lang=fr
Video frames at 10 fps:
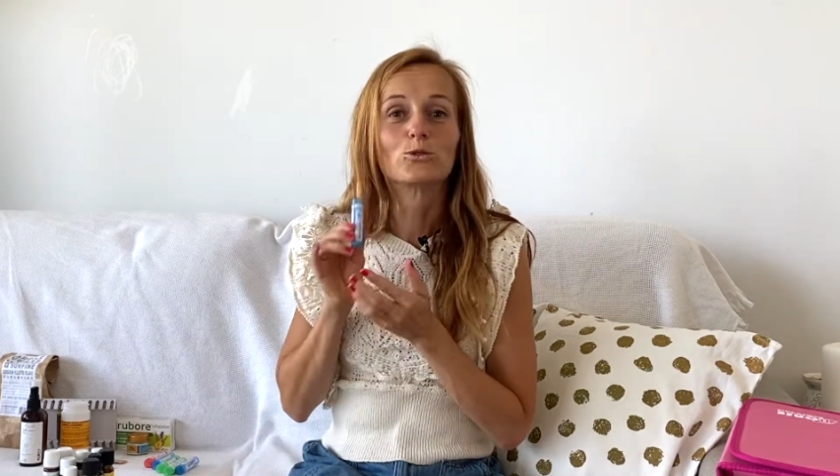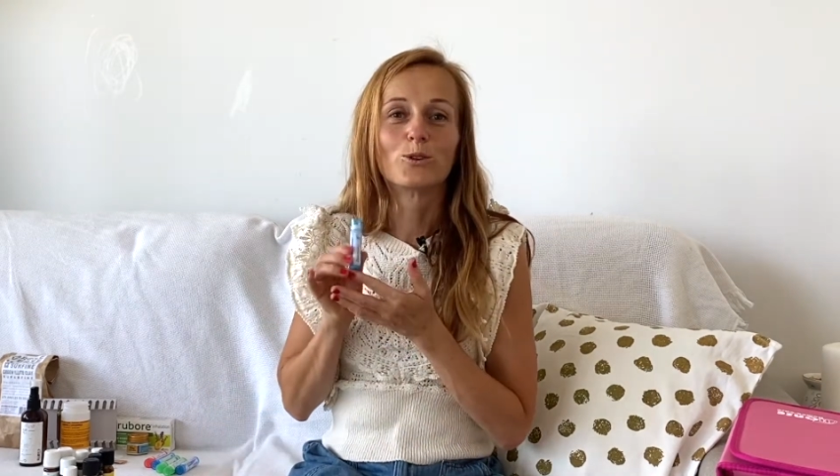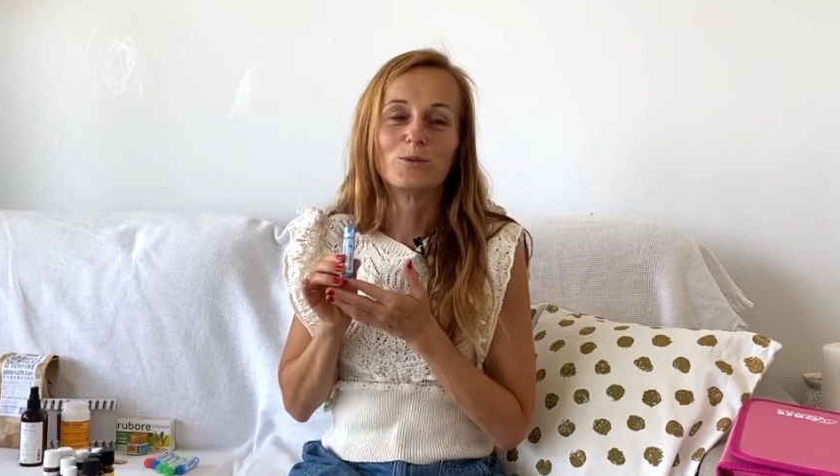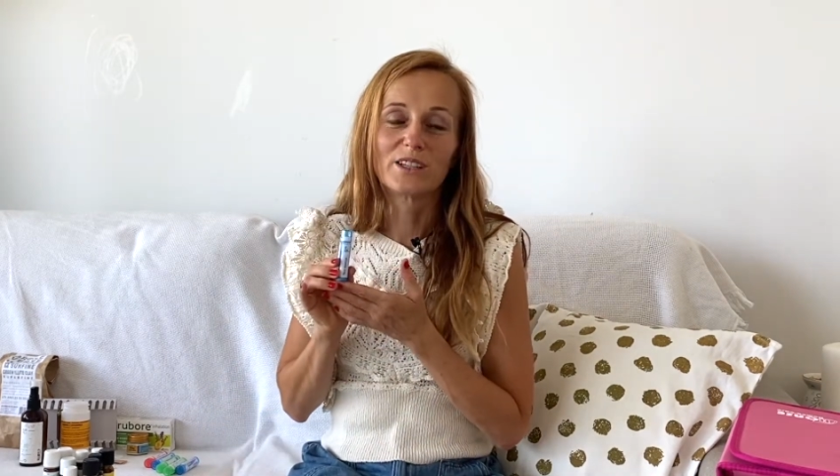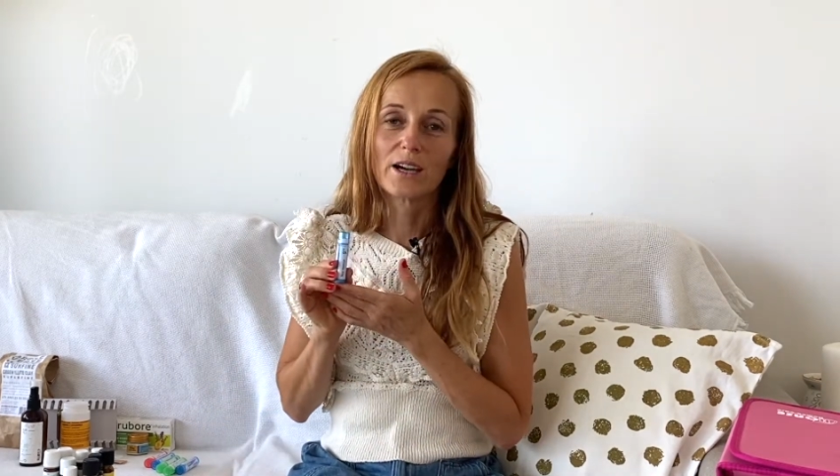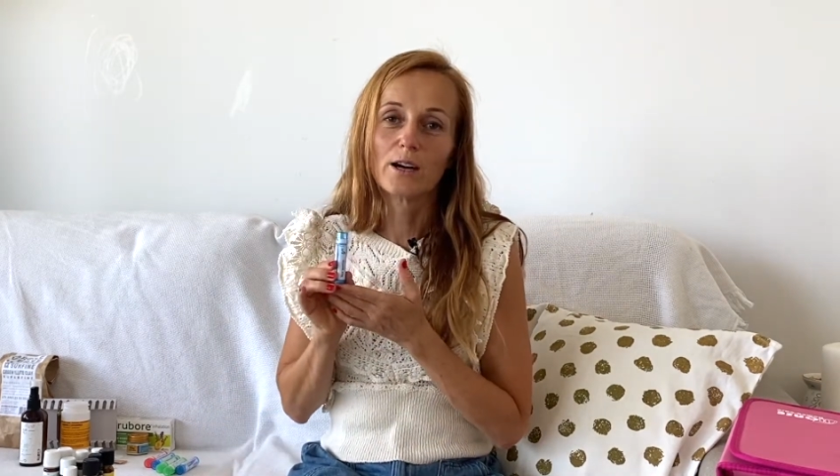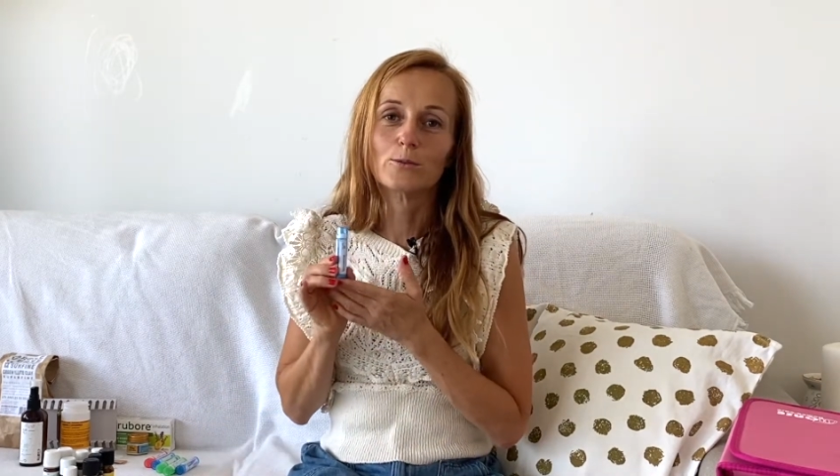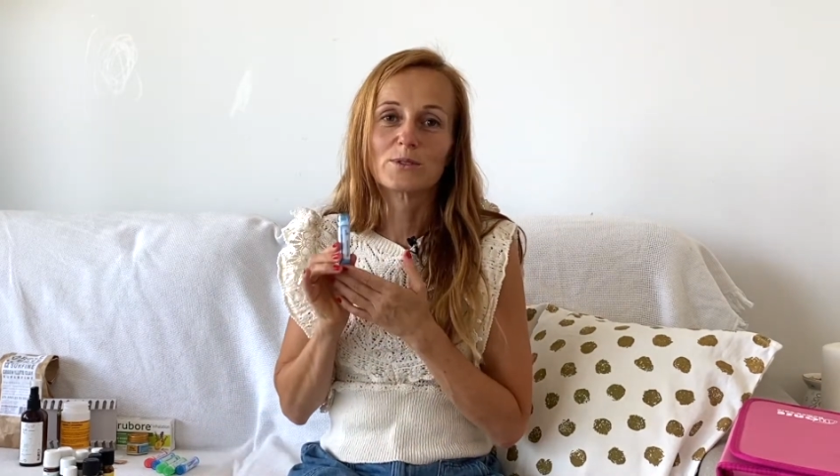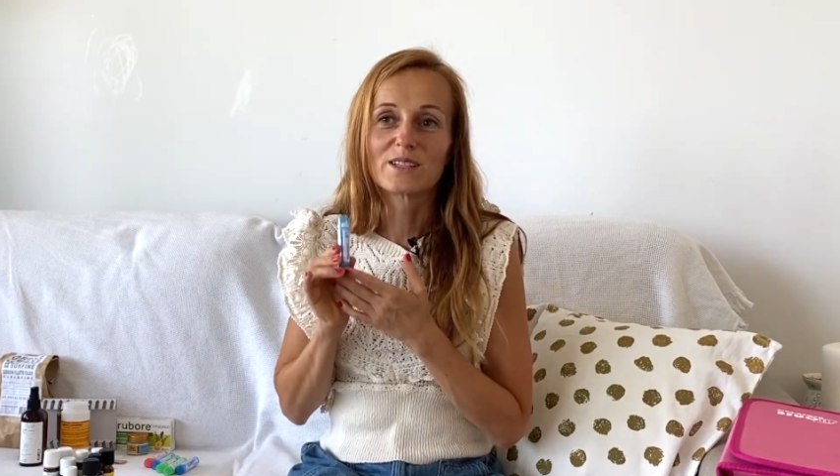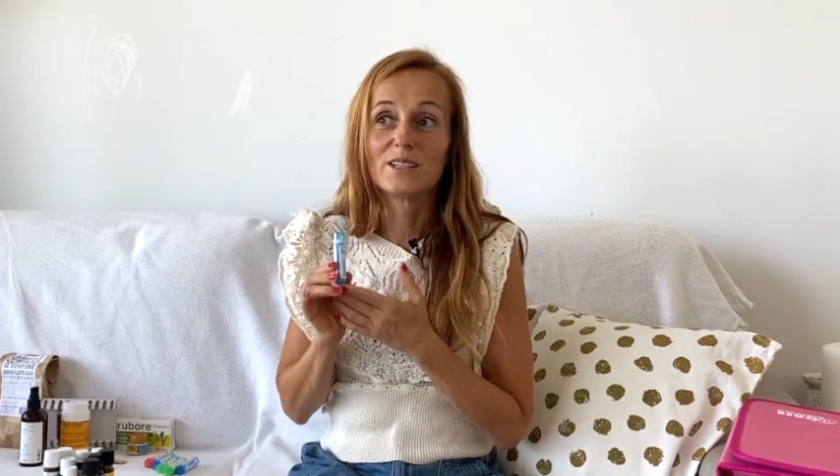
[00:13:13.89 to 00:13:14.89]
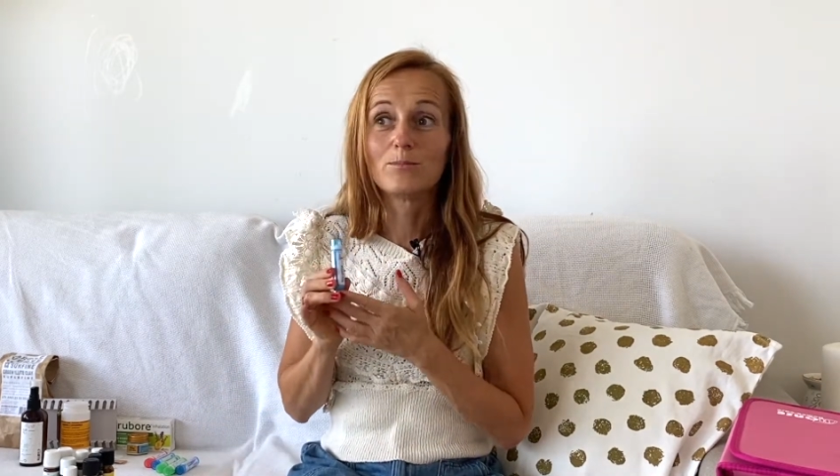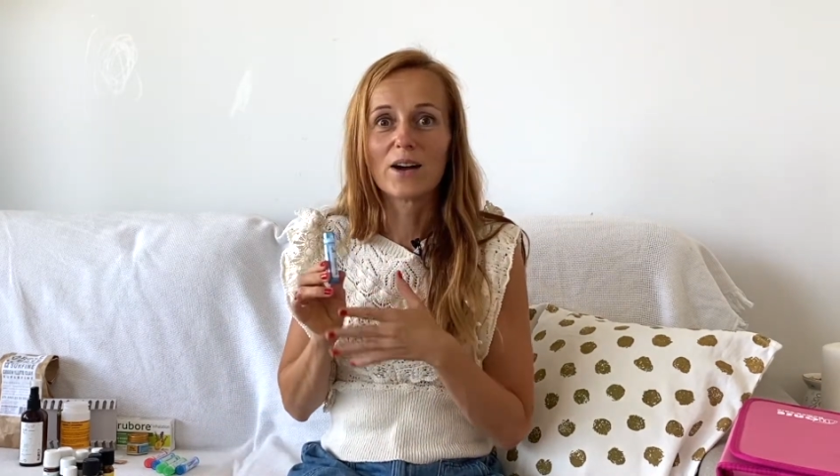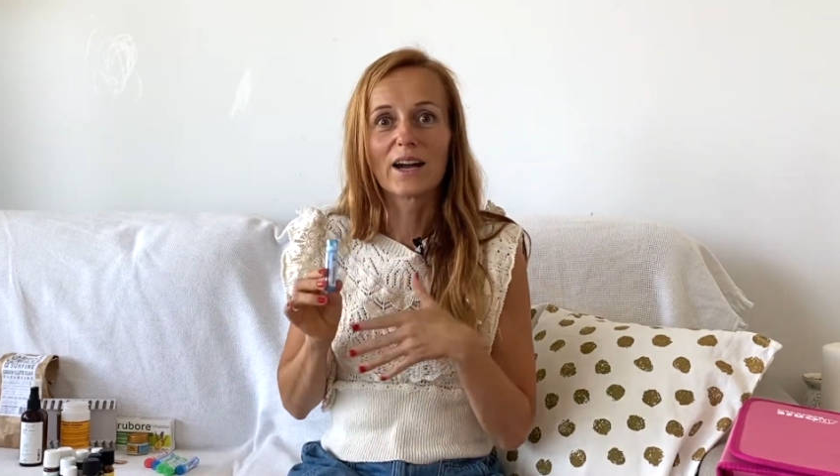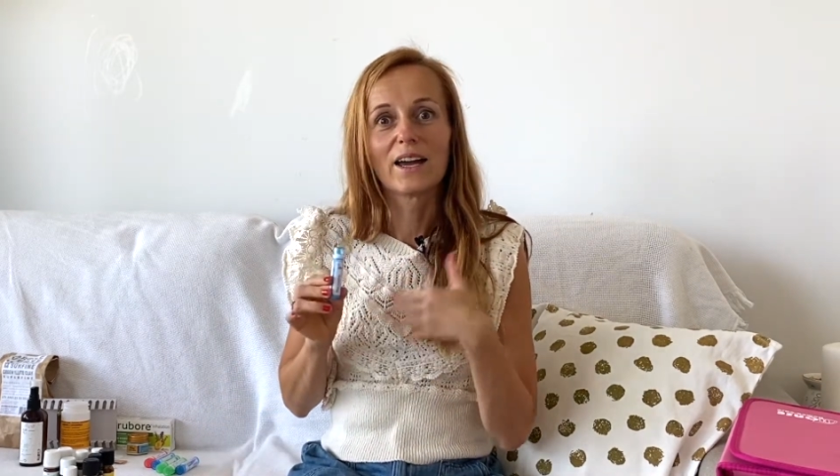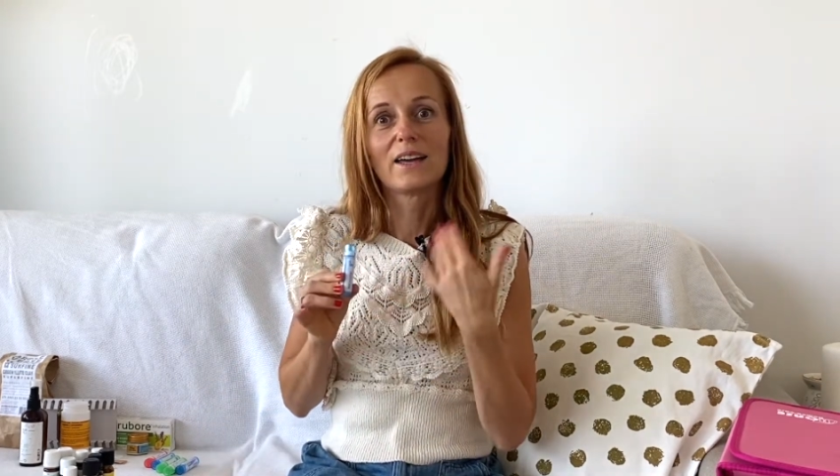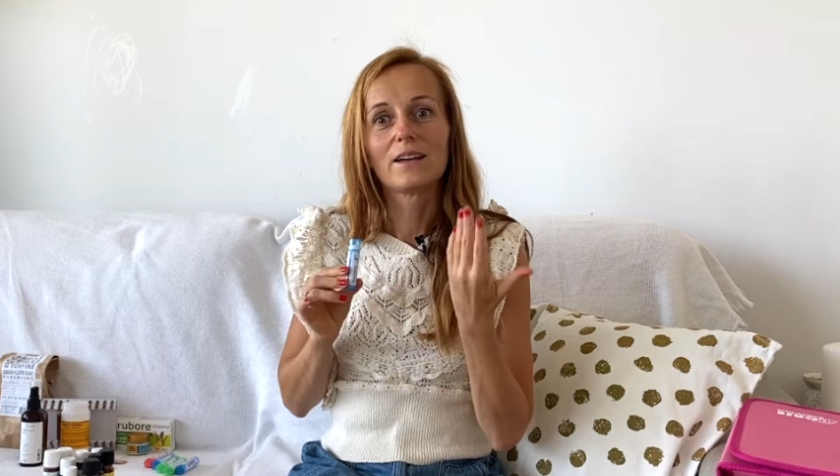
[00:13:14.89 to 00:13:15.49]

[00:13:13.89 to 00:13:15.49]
vomica aussi, pareil,